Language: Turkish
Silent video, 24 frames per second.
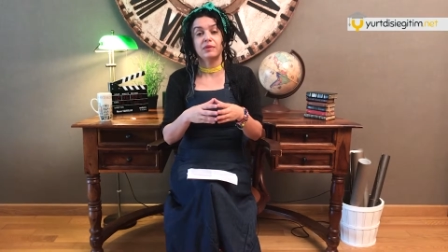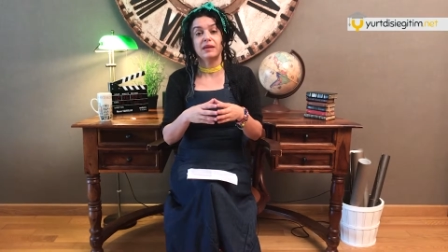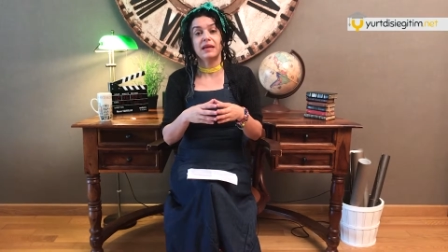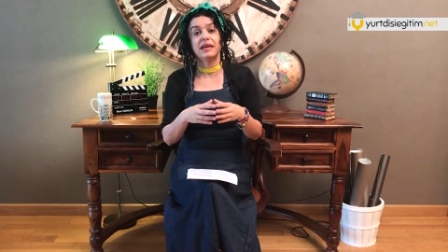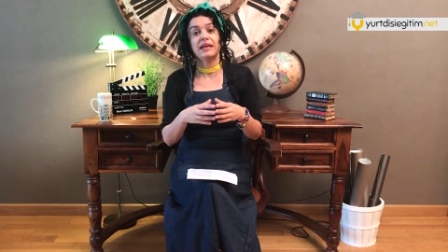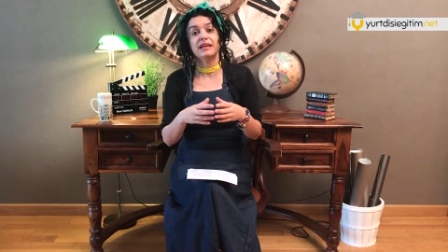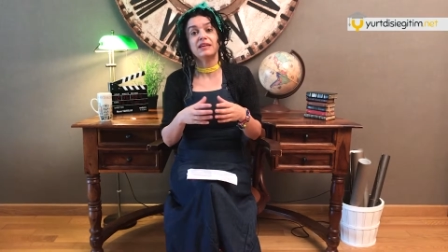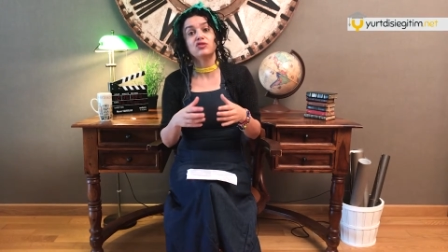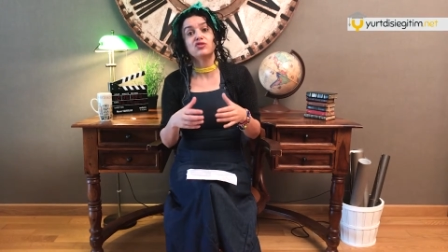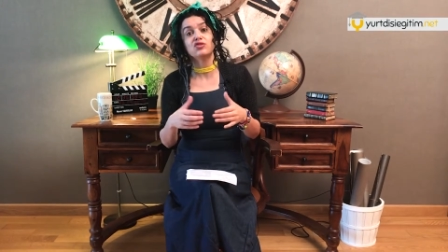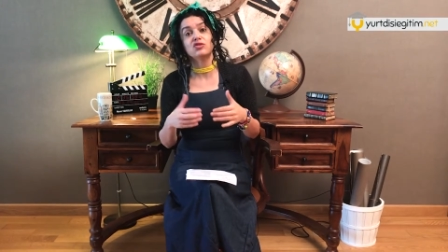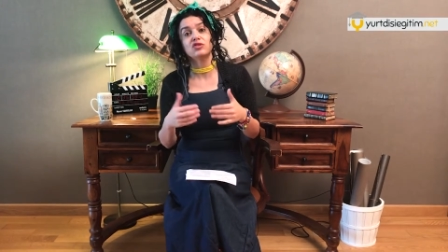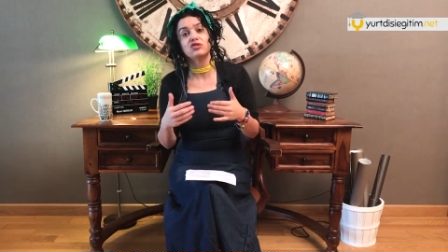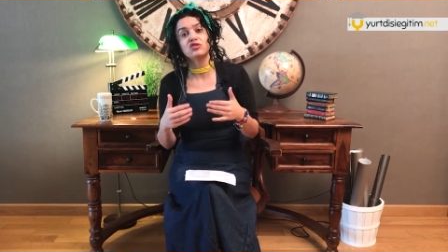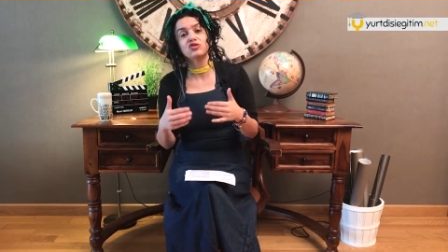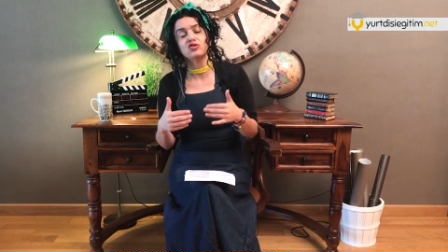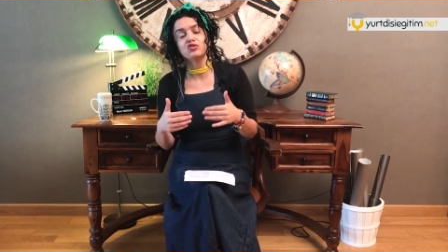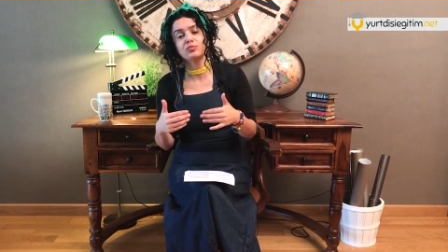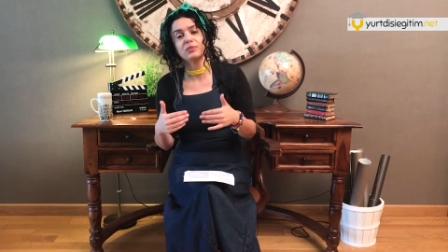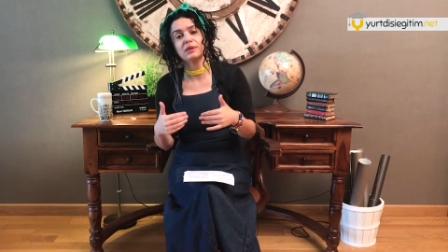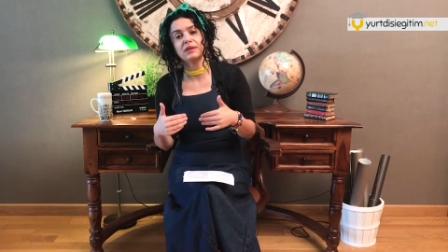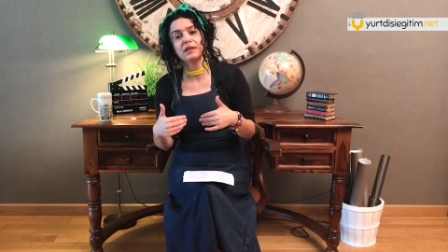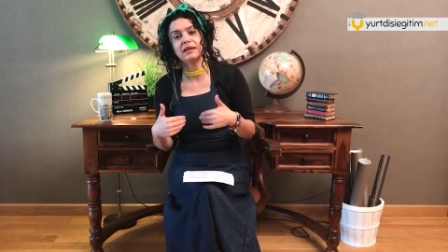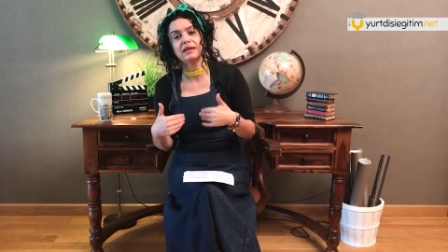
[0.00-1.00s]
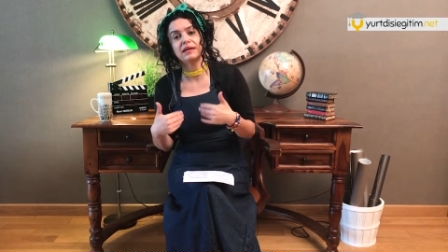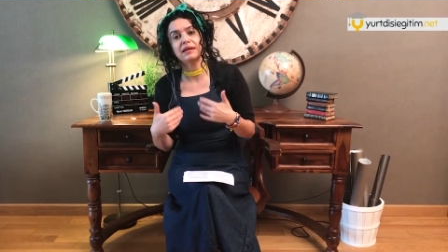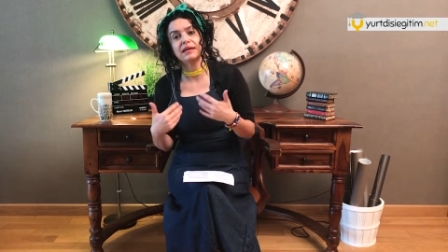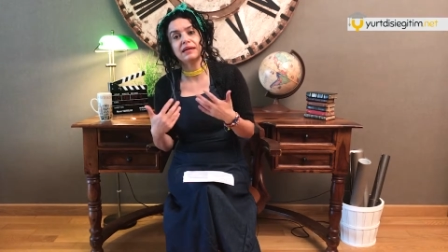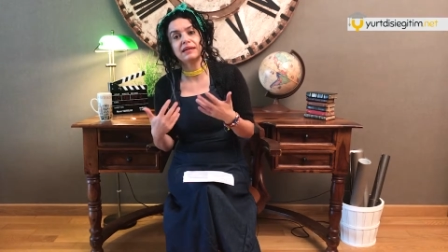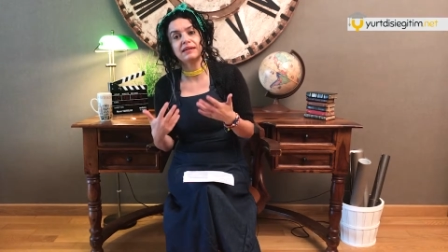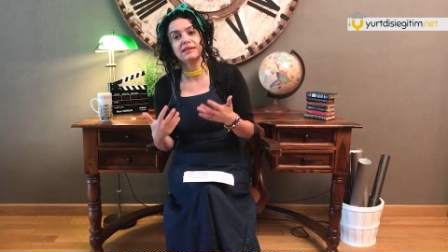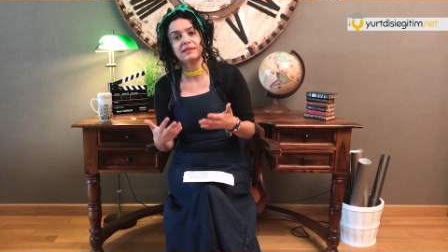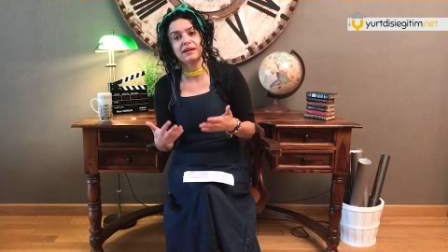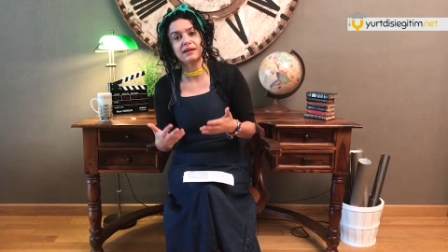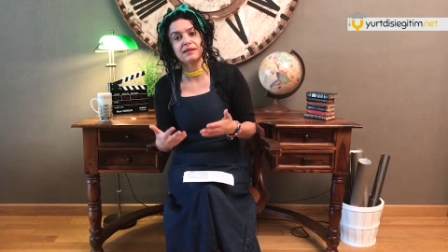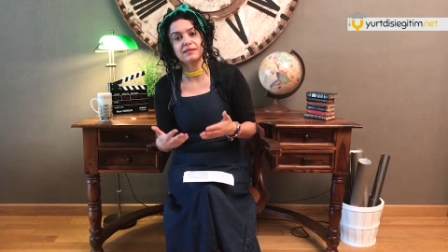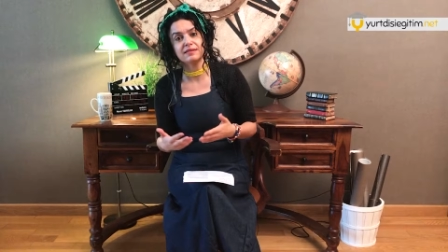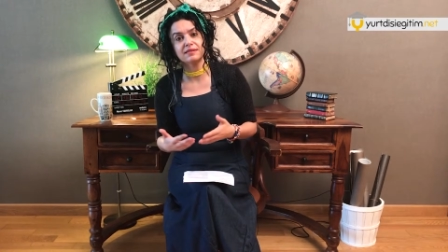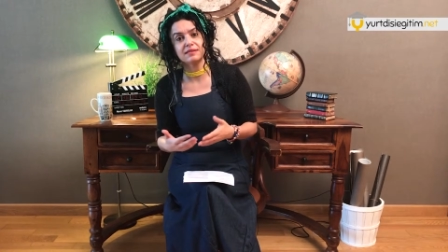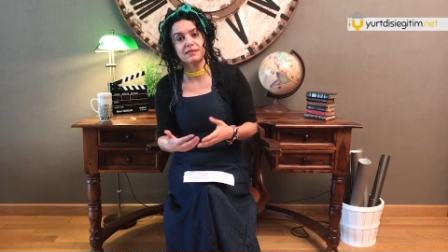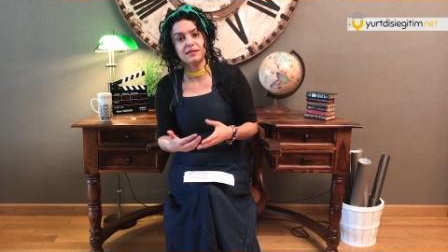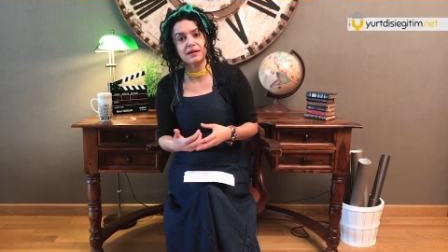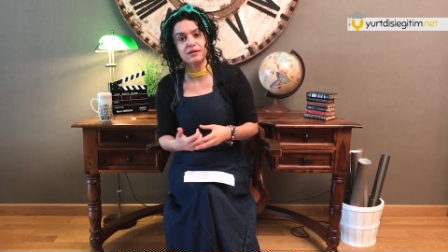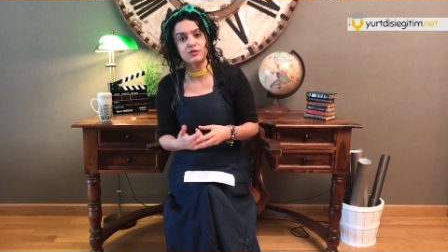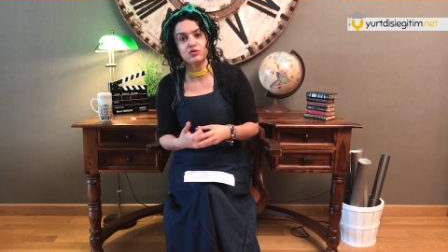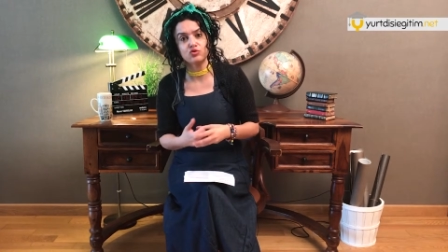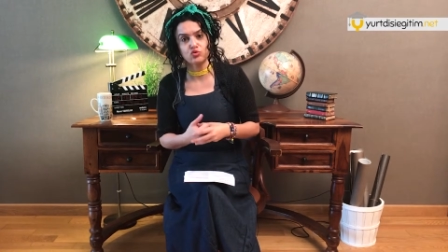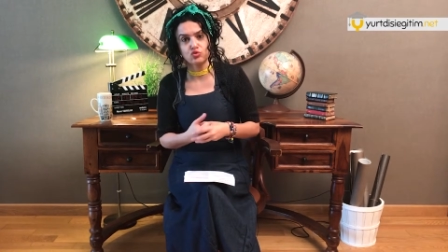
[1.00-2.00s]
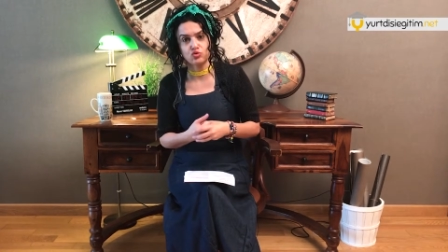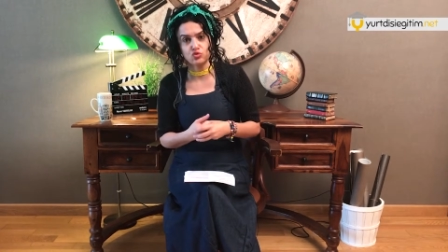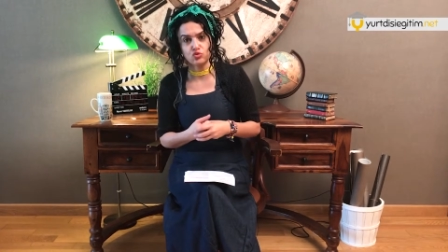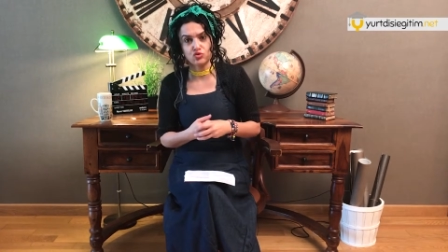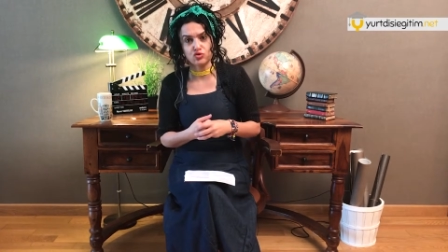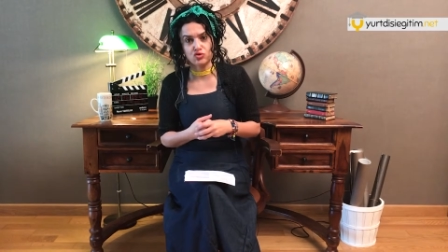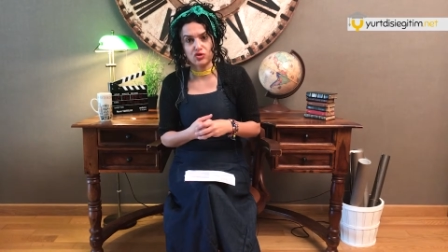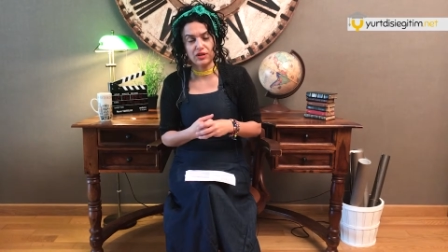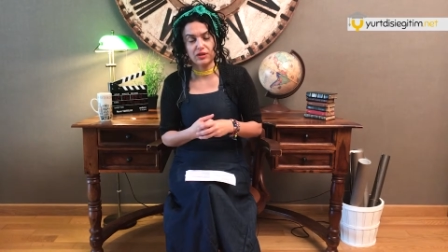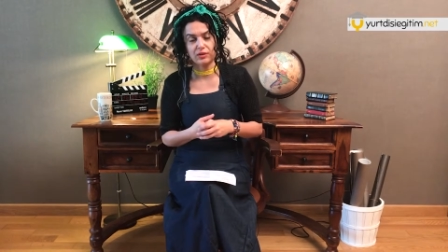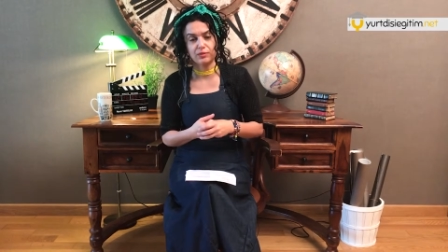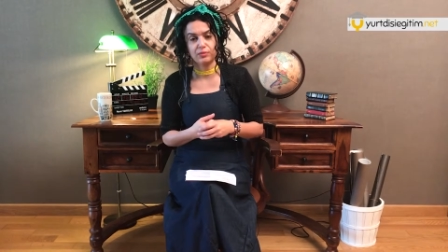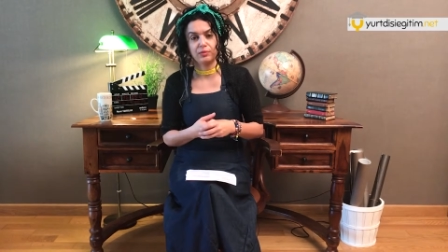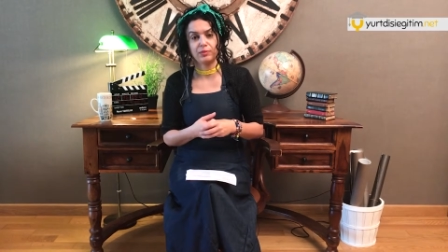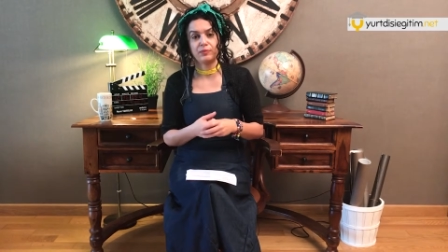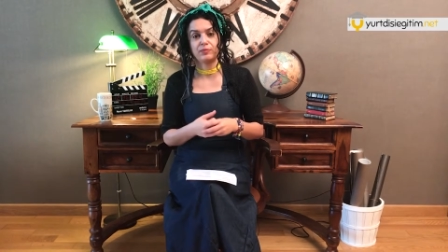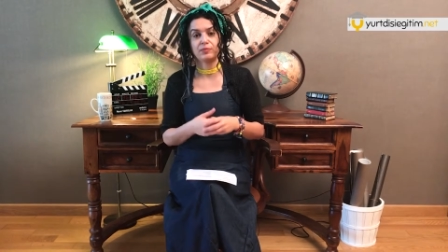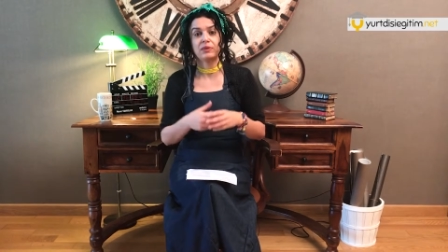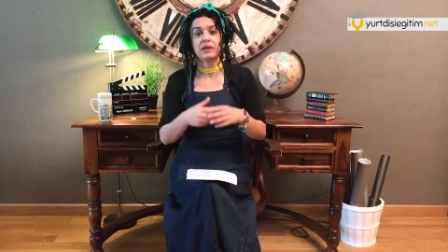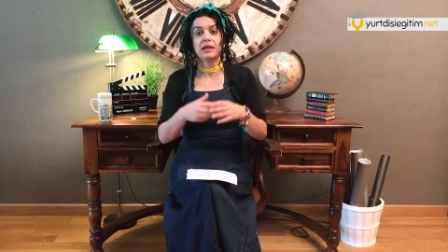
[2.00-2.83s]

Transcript: ek çalışmalar, ek dersler sunacak mı?